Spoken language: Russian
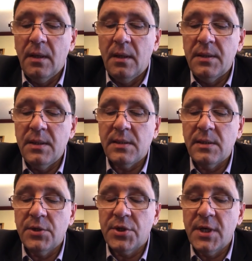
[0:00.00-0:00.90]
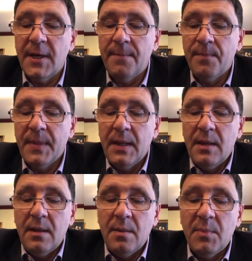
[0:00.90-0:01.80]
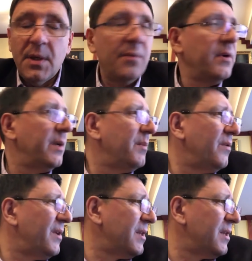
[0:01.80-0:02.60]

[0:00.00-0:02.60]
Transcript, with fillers: а, если же мы говорим о